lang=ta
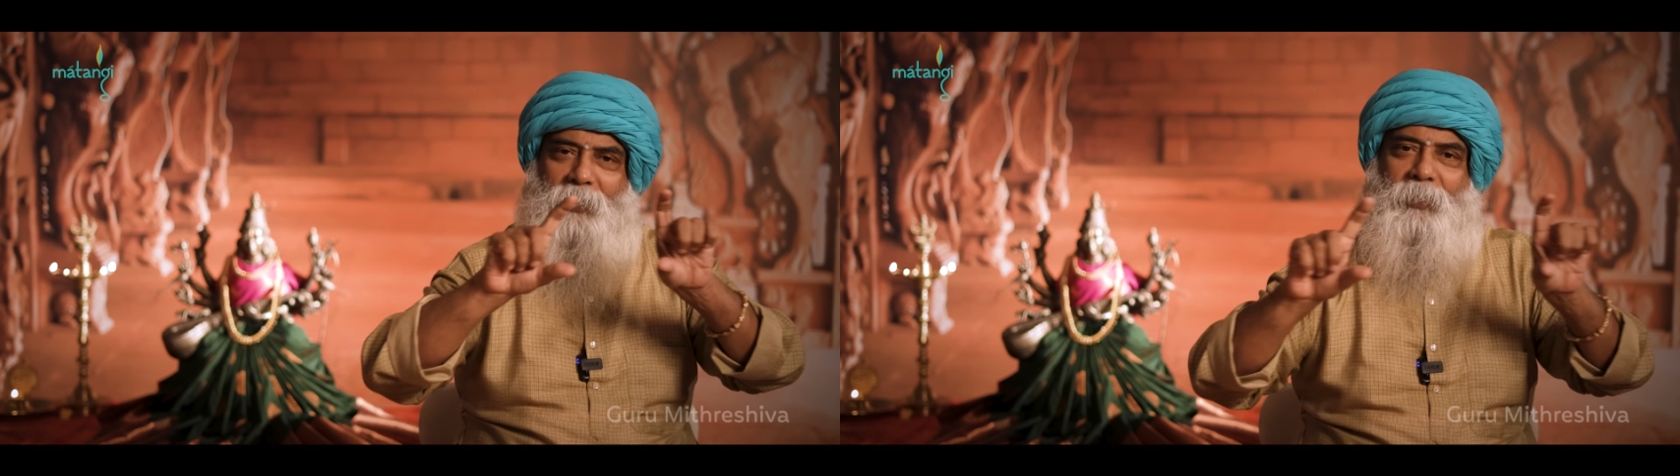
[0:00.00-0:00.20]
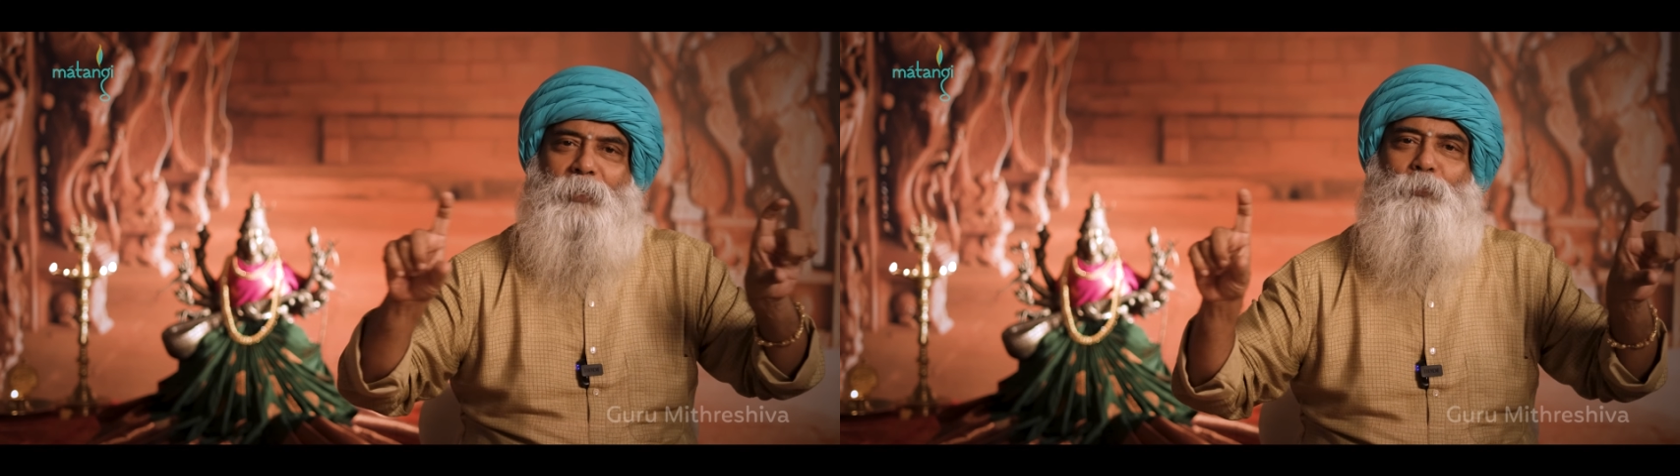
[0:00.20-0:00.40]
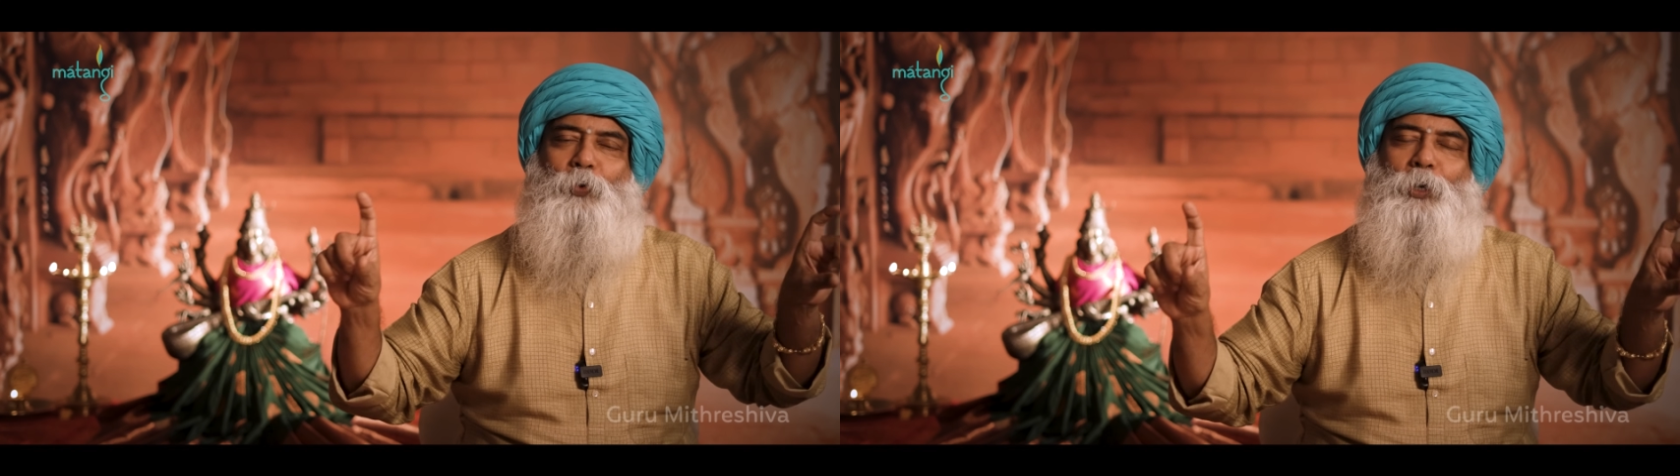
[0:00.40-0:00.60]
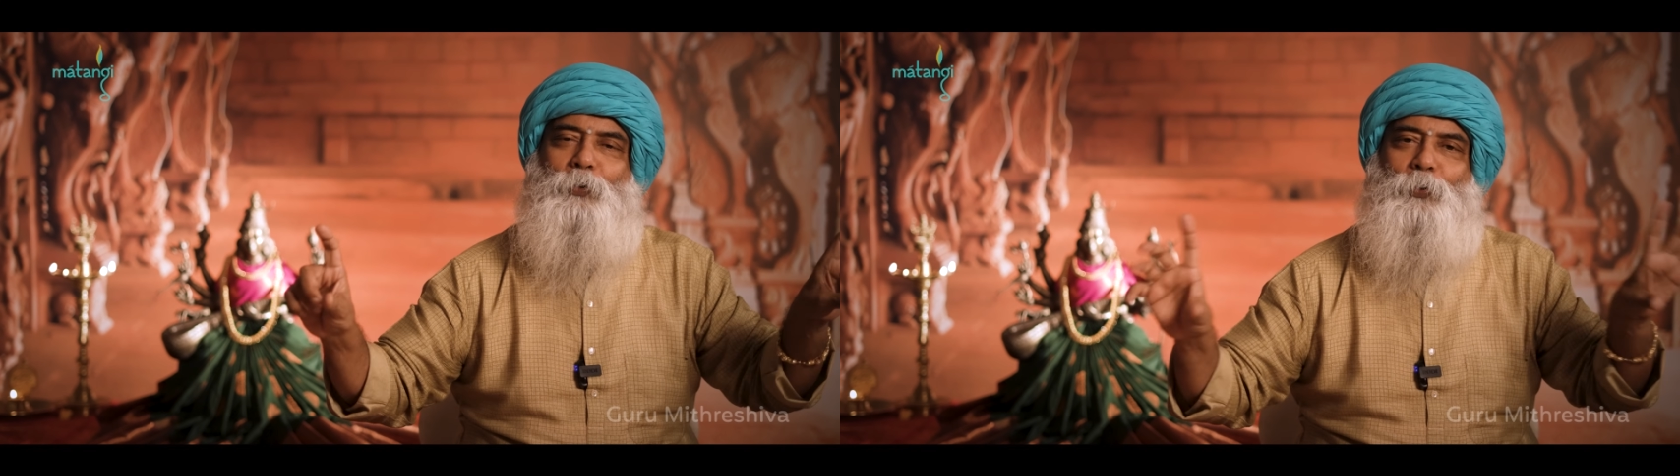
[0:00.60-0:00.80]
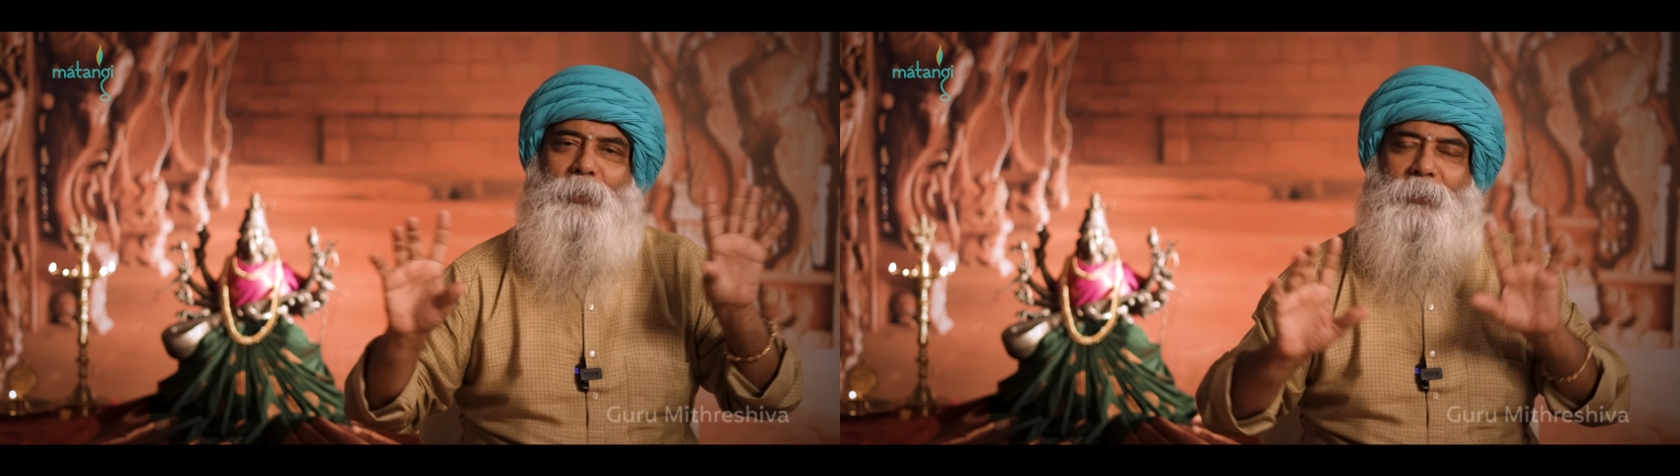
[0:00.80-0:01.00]
வாழ்க்கை
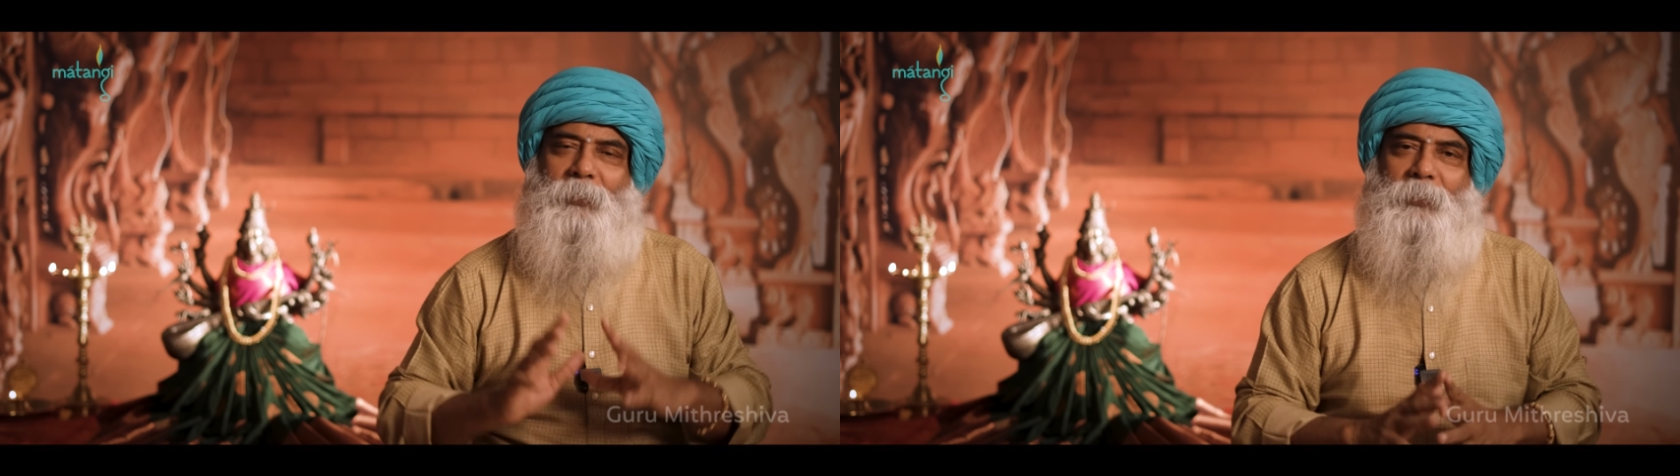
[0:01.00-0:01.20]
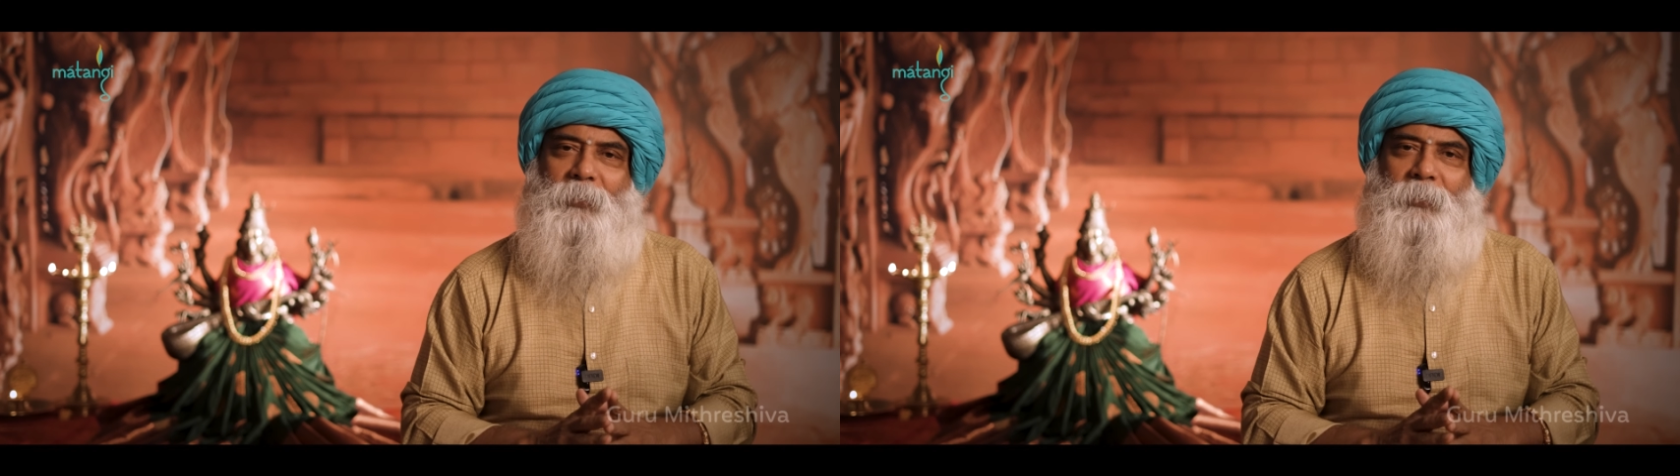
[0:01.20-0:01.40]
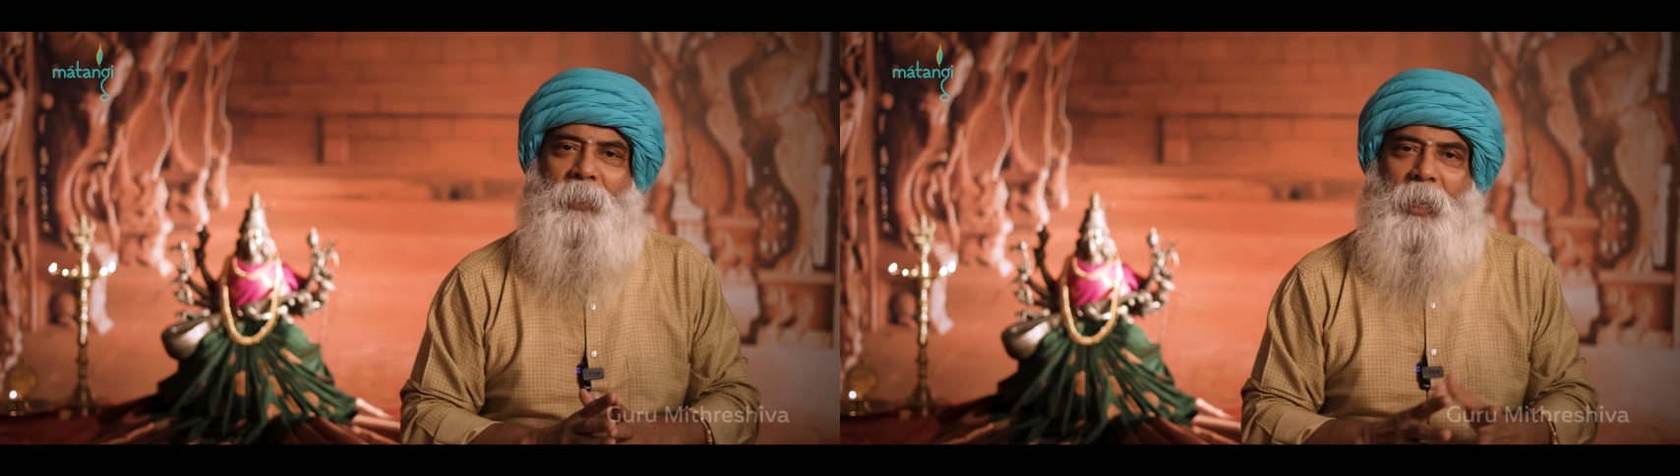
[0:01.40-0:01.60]
ஓடிக்கொண்டு இருக்குது